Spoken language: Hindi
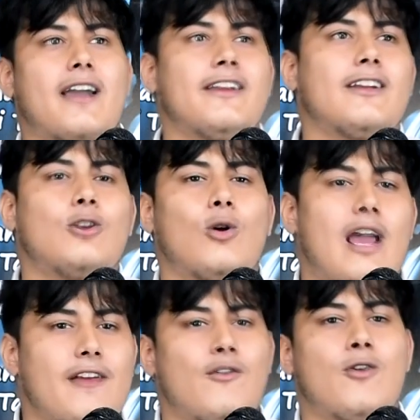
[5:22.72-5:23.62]
आखिरी के दो
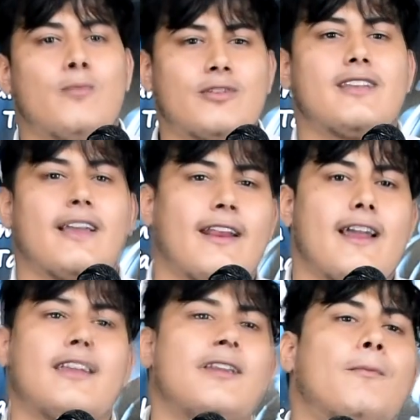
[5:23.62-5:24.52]
लाइन वो मुझसे कह
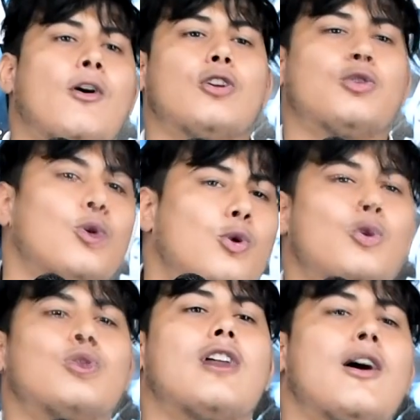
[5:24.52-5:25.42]
रहा है कि बहुत
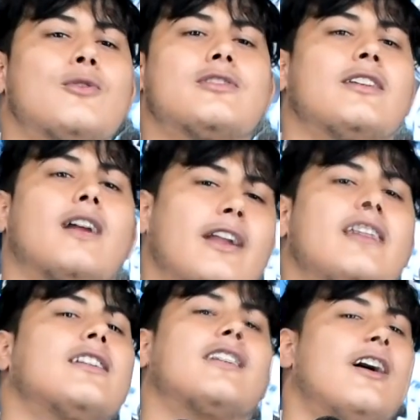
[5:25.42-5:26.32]
गुरूर था उसे
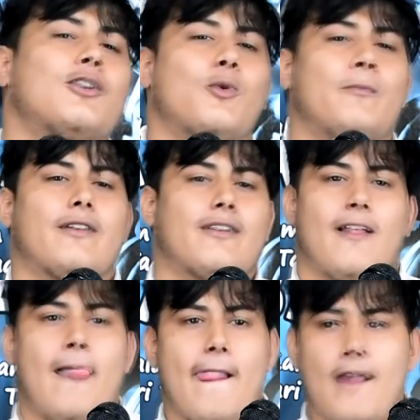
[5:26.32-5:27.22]
घड़ी के कांटों
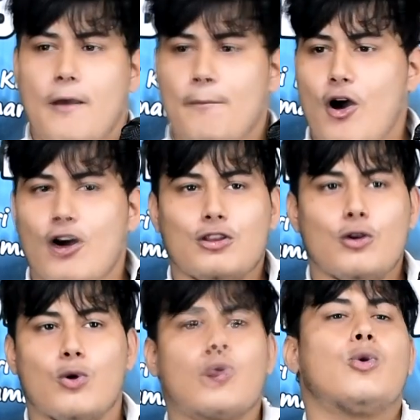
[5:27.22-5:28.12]
पर बहुत
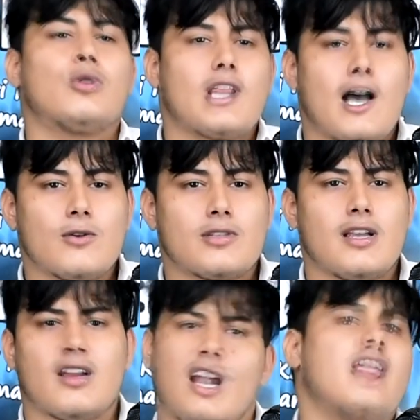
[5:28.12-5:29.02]
गुरूर था
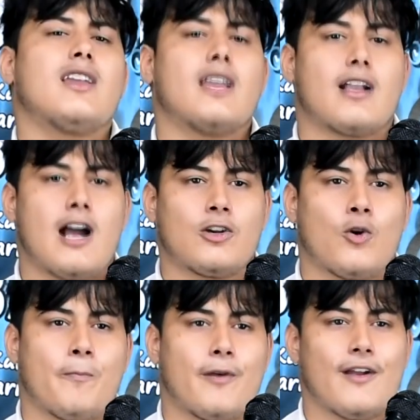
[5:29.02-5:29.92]
उसे घड़ी के
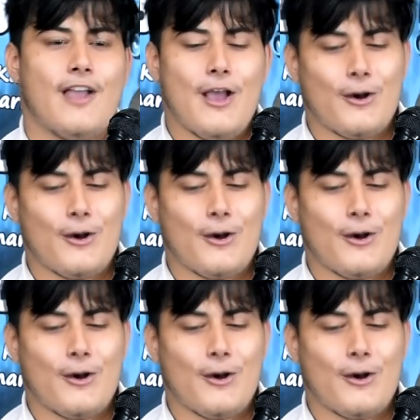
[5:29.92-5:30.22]
कांटों पर